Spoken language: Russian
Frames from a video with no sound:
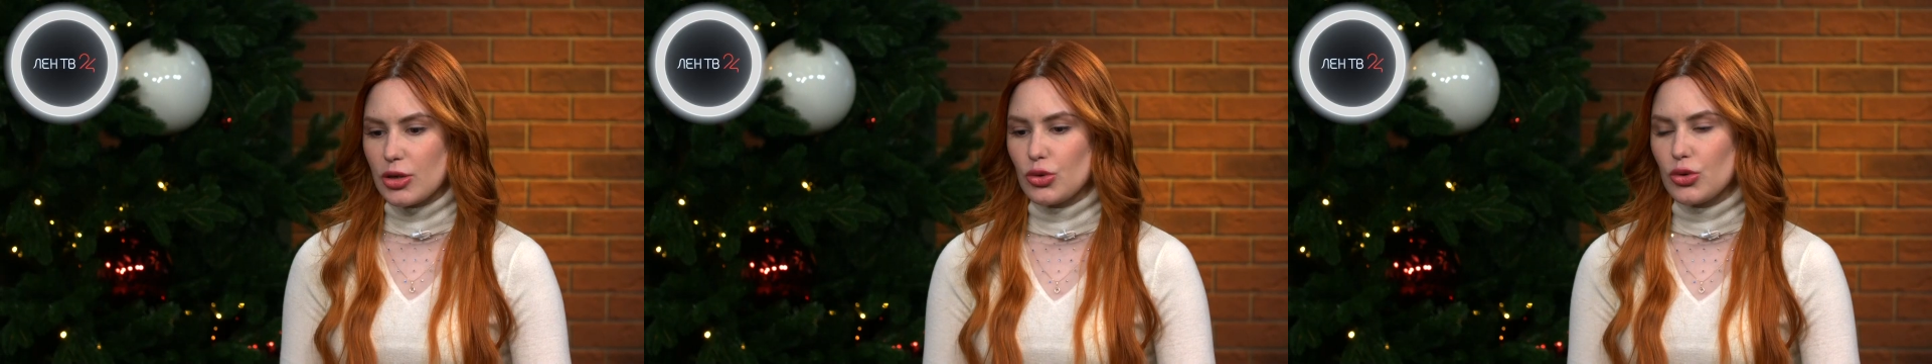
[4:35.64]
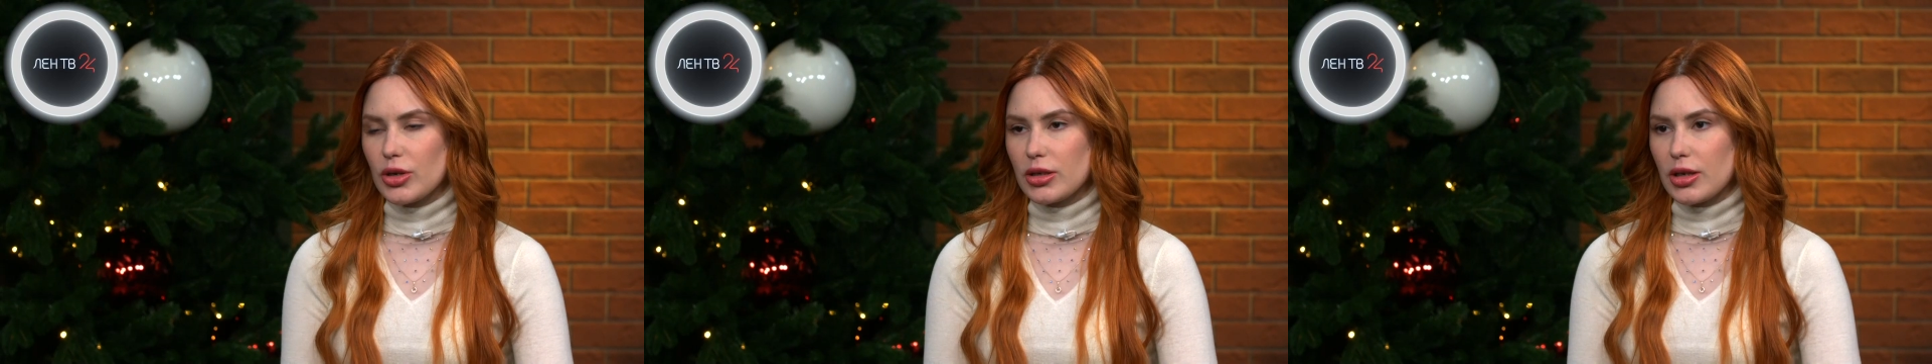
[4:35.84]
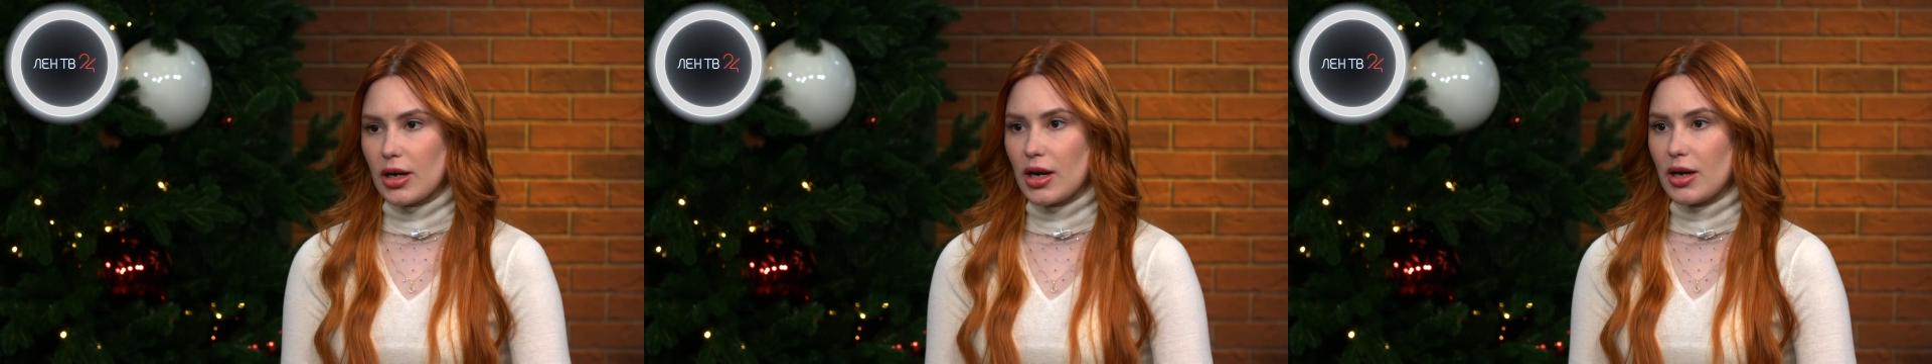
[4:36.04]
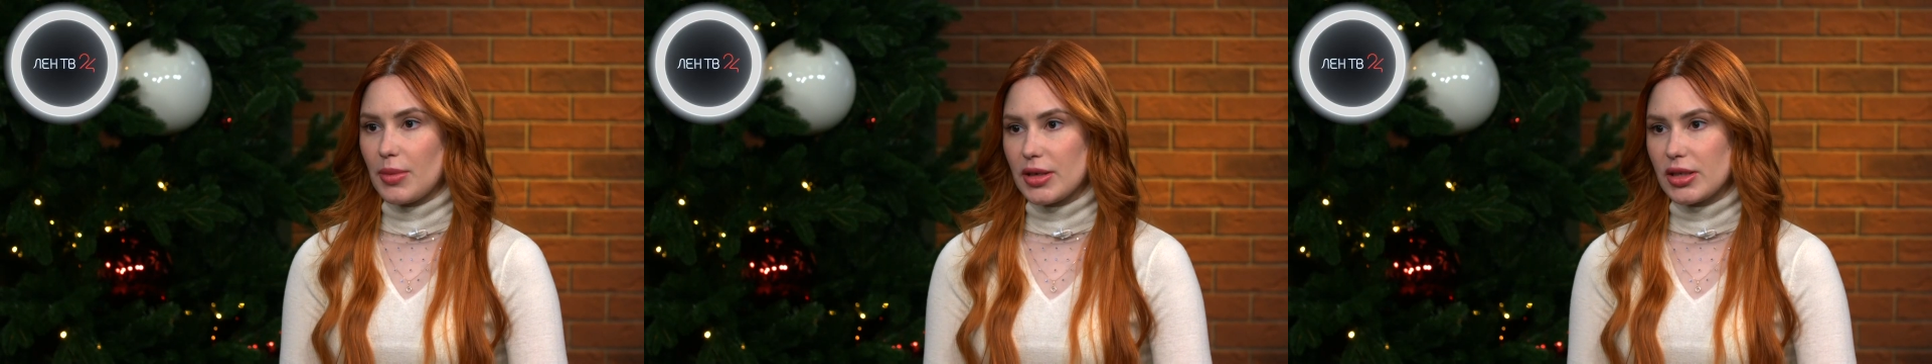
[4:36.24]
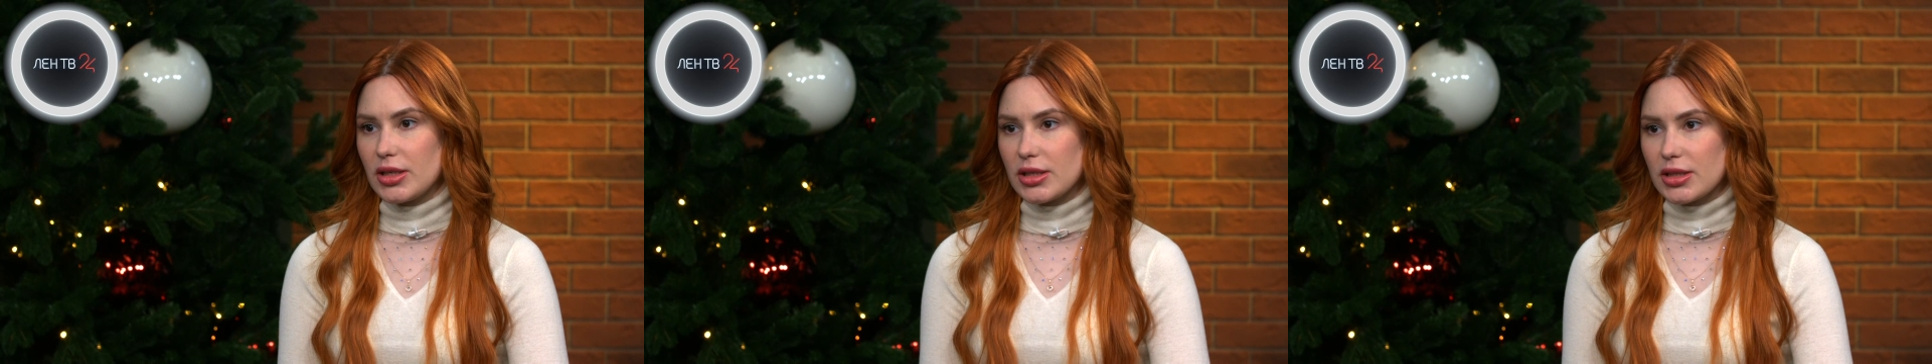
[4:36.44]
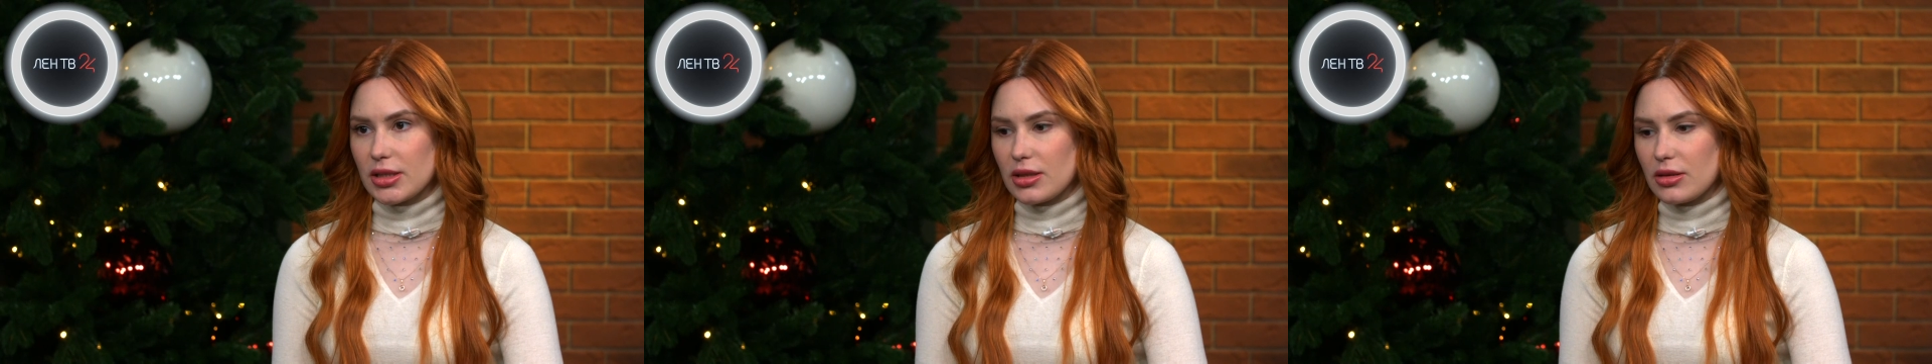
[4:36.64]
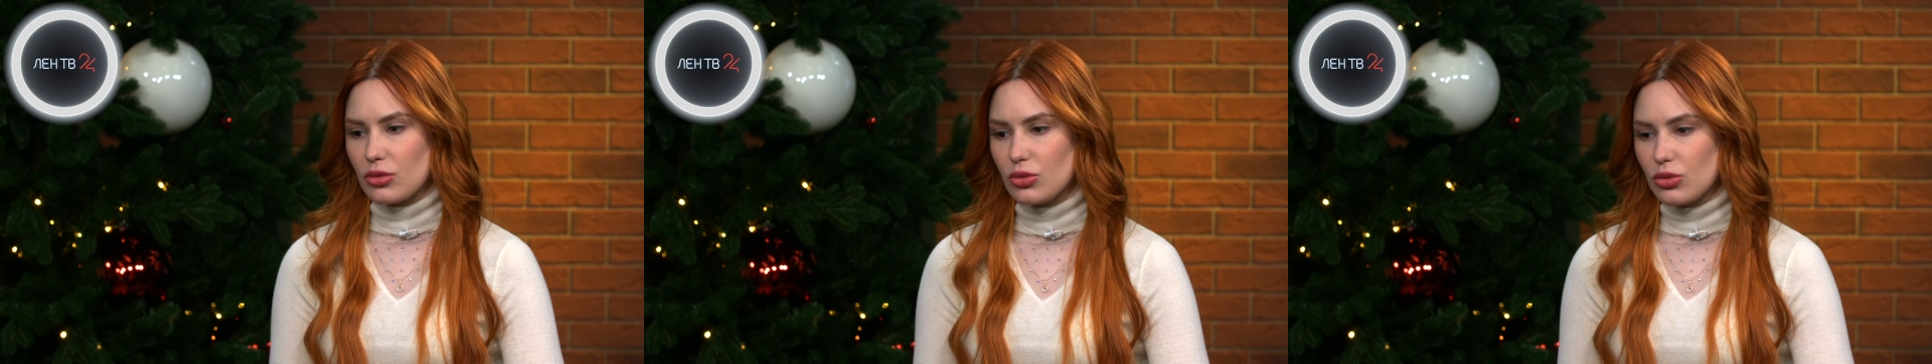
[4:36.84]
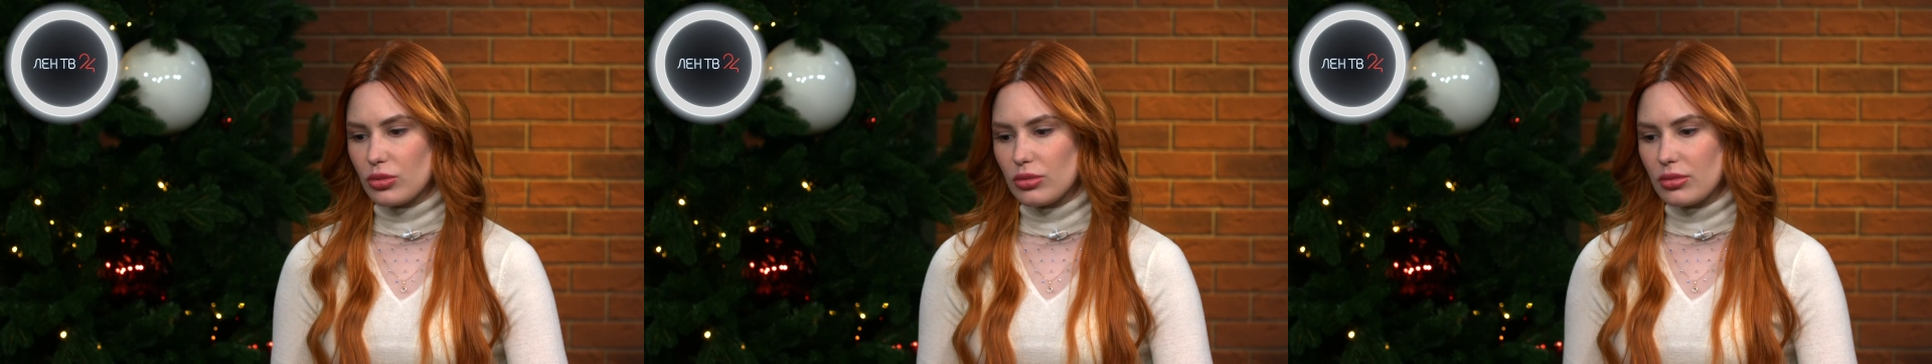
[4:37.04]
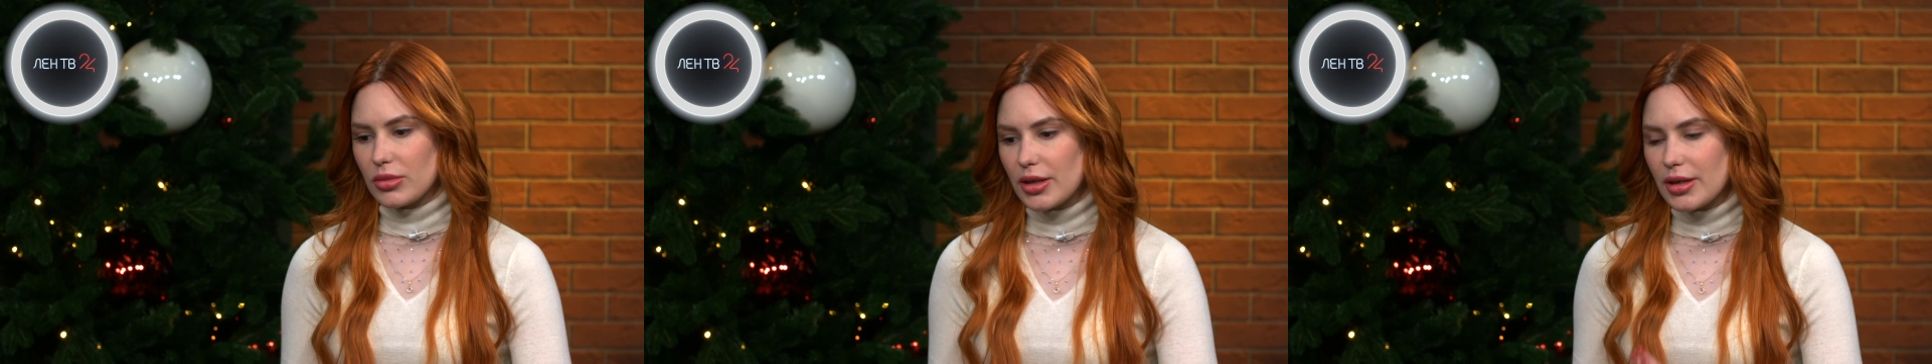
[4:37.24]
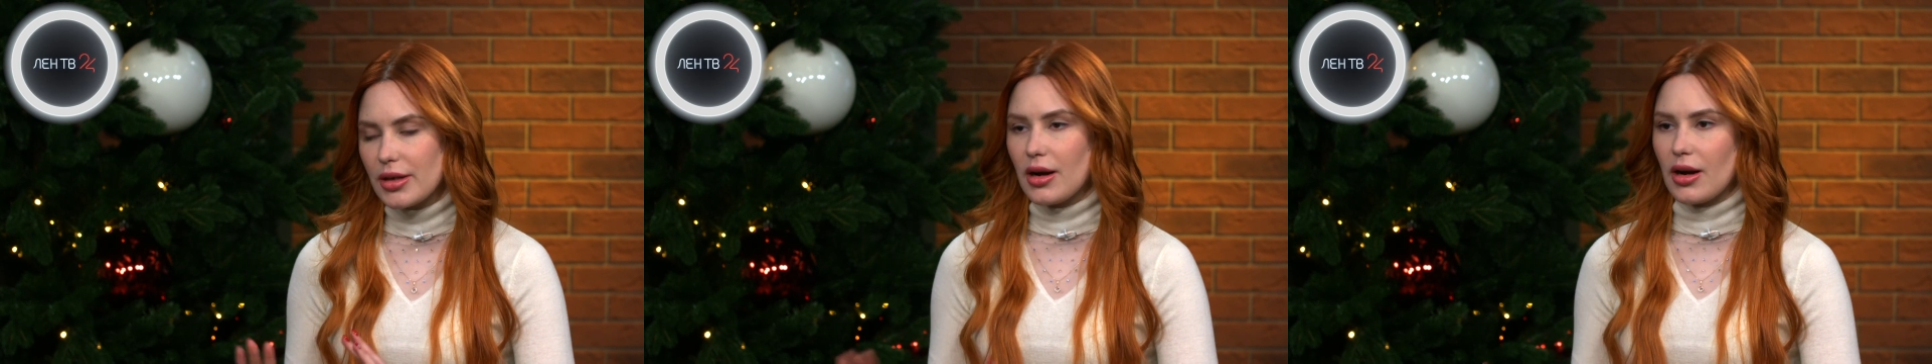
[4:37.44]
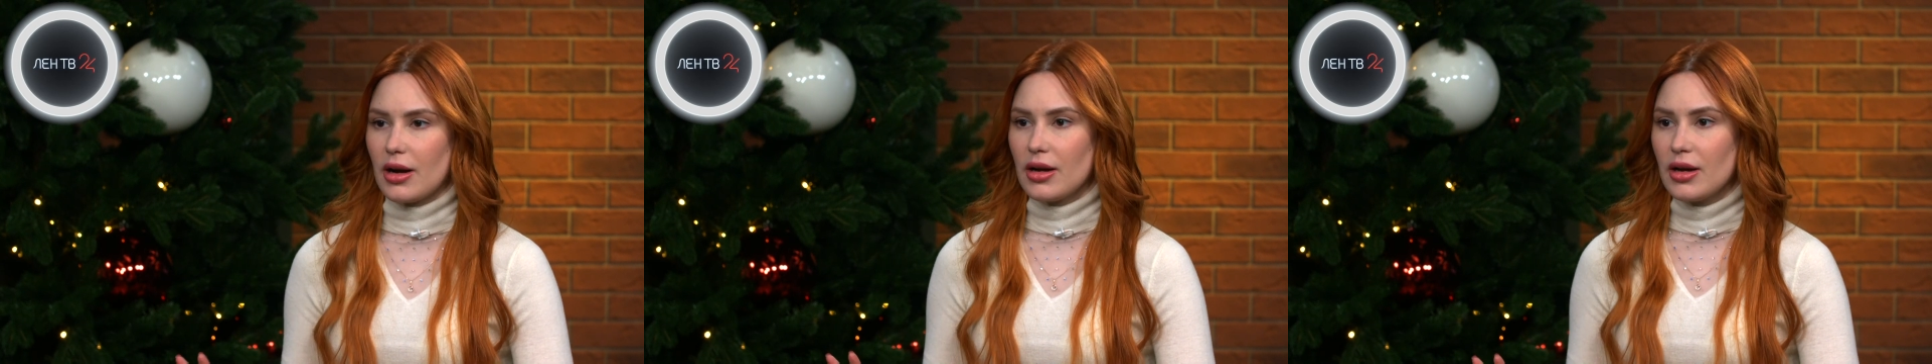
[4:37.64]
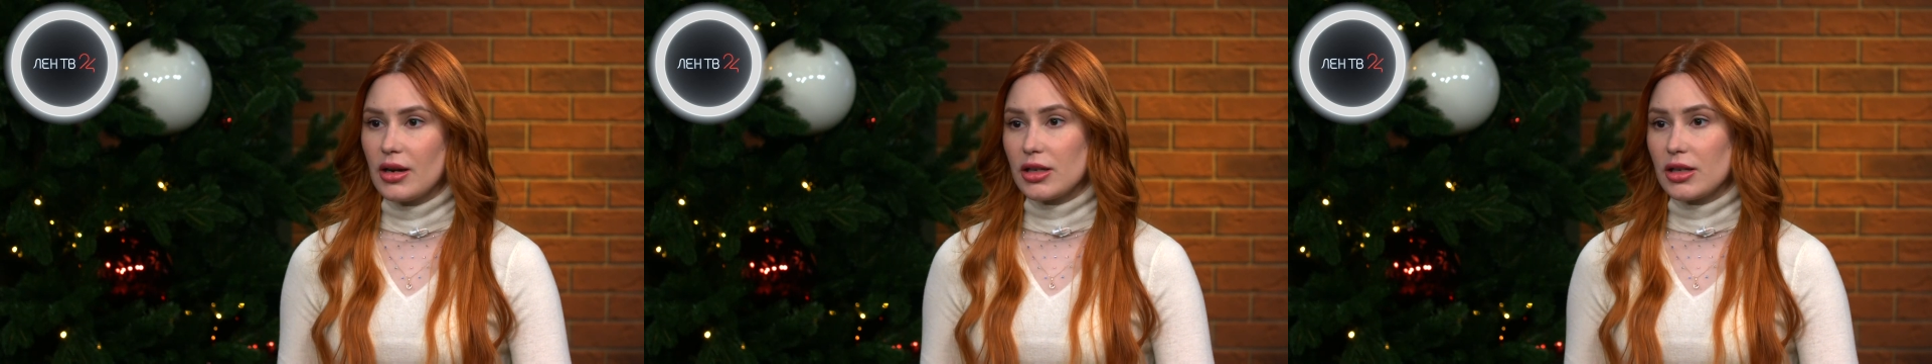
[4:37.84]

Юре такая позиция, ну, далека.